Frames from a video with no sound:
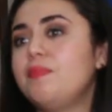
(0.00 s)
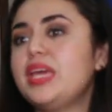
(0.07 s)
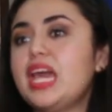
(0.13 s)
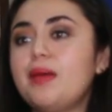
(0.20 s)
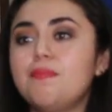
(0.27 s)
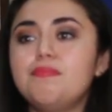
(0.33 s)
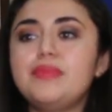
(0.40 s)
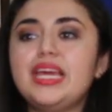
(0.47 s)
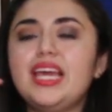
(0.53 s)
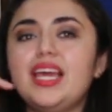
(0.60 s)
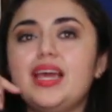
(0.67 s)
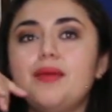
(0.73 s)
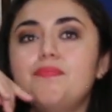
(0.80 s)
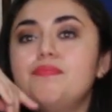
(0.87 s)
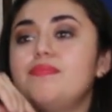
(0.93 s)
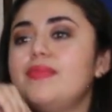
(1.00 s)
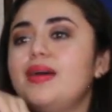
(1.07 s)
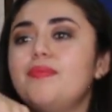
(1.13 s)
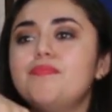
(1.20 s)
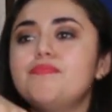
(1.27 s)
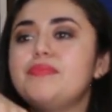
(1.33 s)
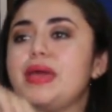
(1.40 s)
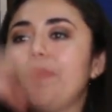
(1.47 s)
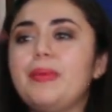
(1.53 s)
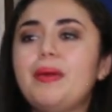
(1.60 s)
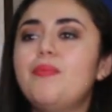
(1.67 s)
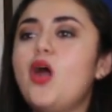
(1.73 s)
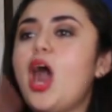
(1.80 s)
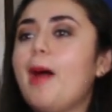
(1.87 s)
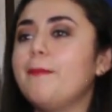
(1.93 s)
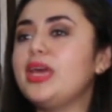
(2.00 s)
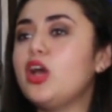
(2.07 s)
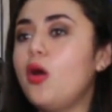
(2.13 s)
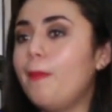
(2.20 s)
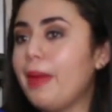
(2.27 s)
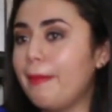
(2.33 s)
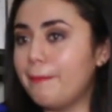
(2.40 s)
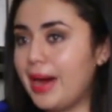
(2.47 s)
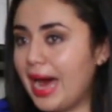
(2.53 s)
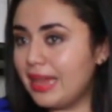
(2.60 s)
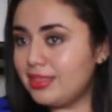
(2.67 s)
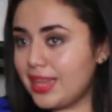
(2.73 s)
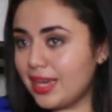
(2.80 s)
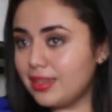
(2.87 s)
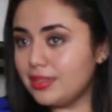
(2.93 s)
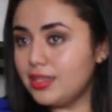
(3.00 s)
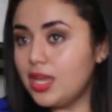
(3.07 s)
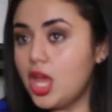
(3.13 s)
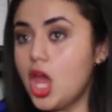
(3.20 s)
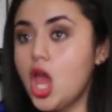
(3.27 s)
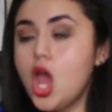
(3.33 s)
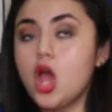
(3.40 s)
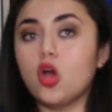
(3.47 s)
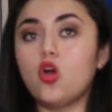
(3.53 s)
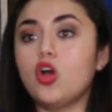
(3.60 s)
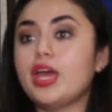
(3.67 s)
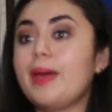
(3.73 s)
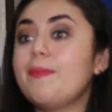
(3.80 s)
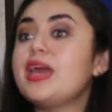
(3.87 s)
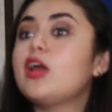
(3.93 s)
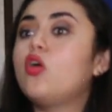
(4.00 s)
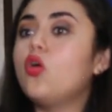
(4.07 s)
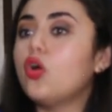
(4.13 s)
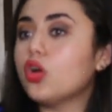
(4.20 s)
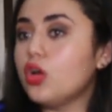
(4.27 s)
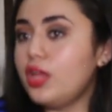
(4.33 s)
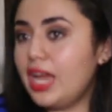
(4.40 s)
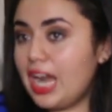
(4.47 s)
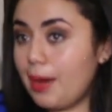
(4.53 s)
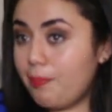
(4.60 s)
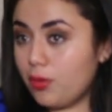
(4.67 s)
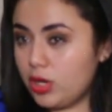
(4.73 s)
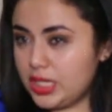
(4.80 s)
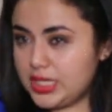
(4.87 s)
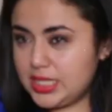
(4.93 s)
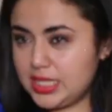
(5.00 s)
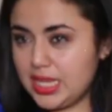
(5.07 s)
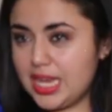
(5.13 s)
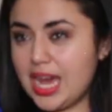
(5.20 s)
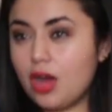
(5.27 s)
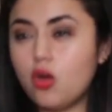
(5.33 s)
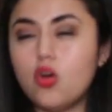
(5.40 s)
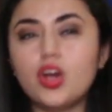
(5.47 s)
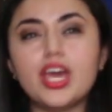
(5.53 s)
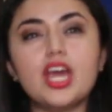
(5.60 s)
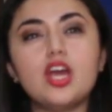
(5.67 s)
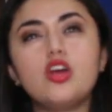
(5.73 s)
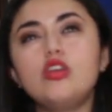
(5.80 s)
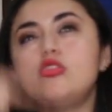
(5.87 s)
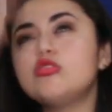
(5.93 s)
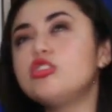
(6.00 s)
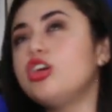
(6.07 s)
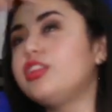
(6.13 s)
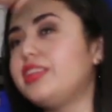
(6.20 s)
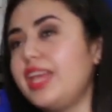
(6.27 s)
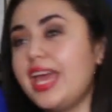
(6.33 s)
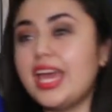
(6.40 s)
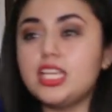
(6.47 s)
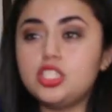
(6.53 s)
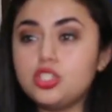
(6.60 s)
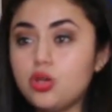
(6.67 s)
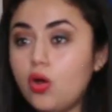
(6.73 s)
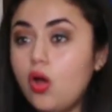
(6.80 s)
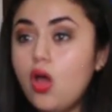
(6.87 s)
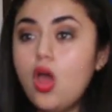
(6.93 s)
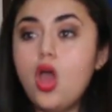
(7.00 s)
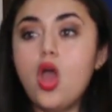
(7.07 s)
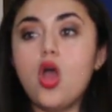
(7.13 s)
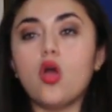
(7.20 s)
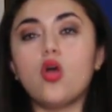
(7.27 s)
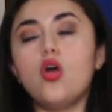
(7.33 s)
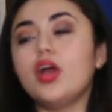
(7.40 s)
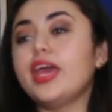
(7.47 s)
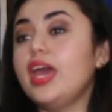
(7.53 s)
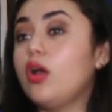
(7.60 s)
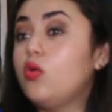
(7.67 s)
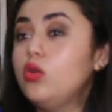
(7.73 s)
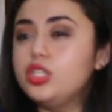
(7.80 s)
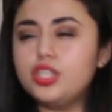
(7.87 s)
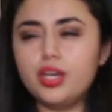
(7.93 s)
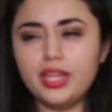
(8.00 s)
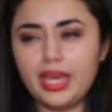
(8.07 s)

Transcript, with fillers: mis, mis mismos amigos me matan, con que me corro de la policía, con que cruzo techos, con que escucho